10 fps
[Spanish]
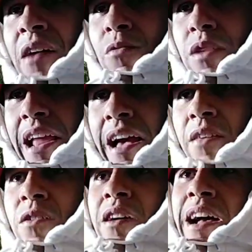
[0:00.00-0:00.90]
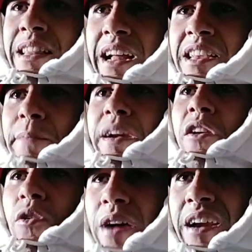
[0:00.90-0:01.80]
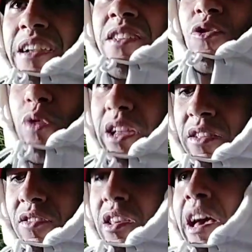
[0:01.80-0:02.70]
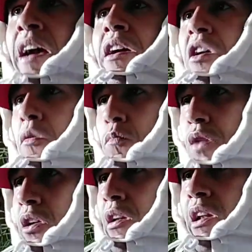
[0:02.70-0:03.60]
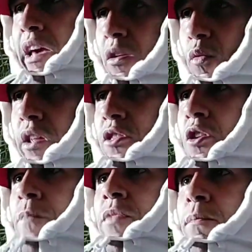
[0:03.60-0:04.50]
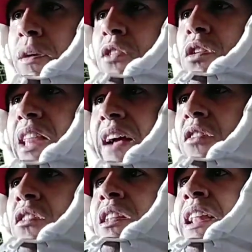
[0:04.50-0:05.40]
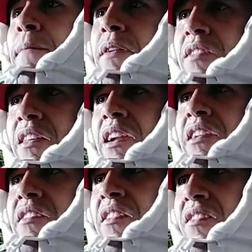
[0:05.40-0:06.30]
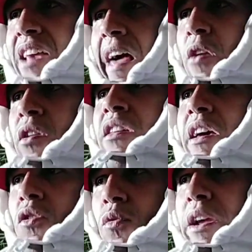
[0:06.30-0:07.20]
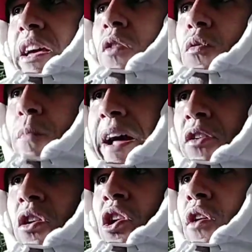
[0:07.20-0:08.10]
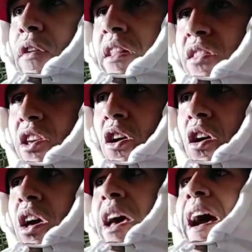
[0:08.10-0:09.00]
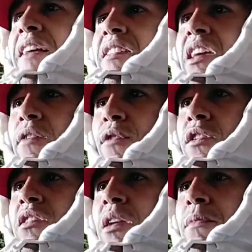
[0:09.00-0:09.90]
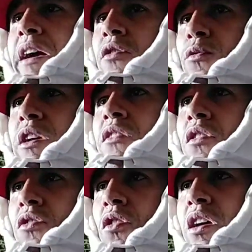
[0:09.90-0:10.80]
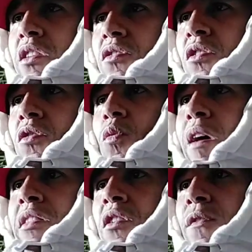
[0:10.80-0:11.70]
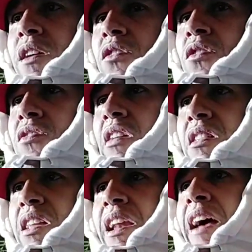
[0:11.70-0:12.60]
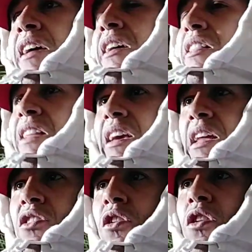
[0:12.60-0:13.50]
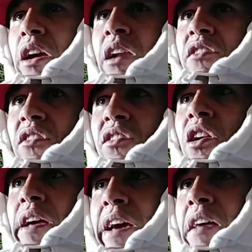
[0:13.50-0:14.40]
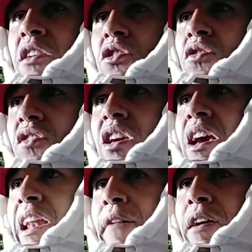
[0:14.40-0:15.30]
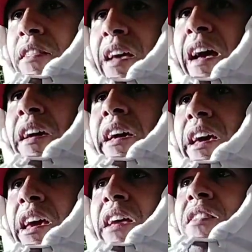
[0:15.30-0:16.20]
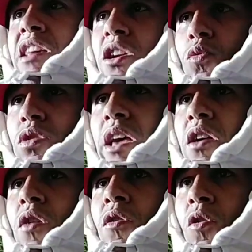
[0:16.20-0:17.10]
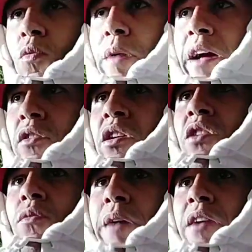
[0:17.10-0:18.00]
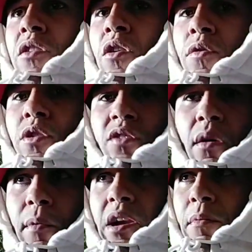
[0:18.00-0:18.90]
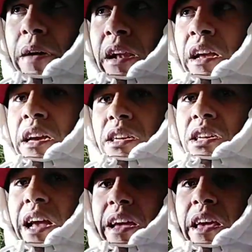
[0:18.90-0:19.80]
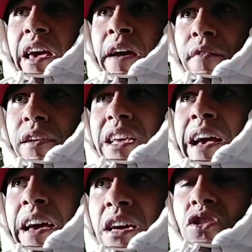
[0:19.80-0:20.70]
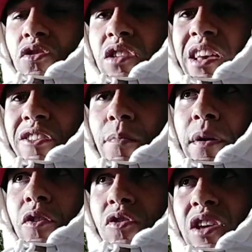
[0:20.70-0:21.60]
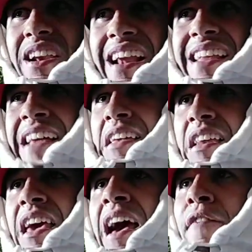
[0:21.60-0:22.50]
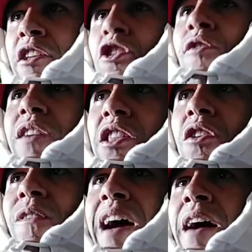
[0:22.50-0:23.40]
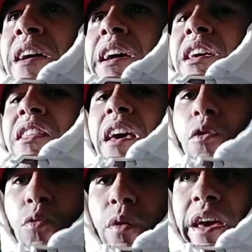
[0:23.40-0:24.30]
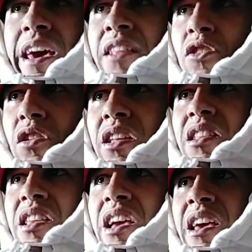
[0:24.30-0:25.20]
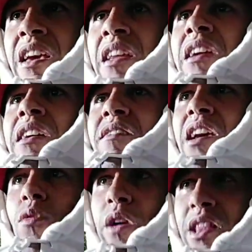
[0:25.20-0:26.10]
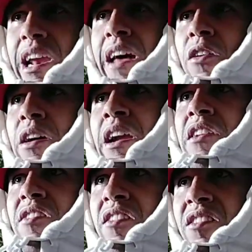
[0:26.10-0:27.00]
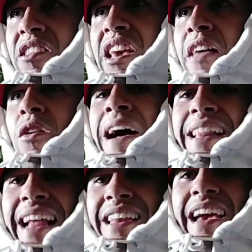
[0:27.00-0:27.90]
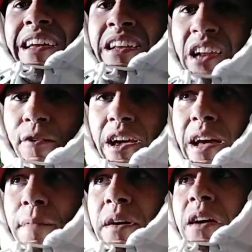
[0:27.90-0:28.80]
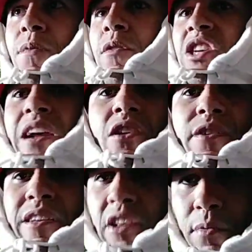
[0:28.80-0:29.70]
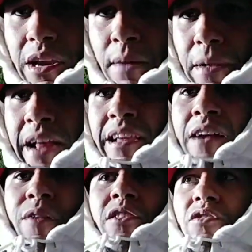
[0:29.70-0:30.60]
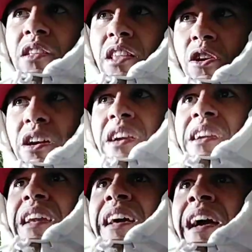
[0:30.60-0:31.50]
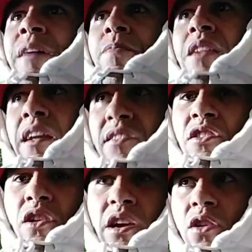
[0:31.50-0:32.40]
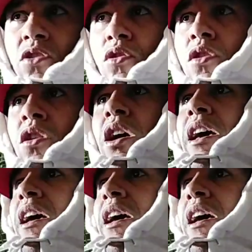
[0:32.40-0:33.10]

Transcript: a un lado a Tania para robarle su herencia. Bueno, les cuento. Beto está con la PC del licenciado y descubre que Bumaro lo vendió. Así que bueno, termina descubriendo todo eso cuando Beto se entera de que todo lo que el licenciado le haya dicho sí era verdad, eh, discute con Gumaro y Gumaro obvio se le pone mal ya que habría hecho sí eso, pero sí en realidad quiere a Beto. Beto va y descubre en dónde tiene secuestrado el licenciado a Tania y Rebeca, porque como ya no le iba a servir el plan, cuando se enteró que en realidad el señor le dejó todo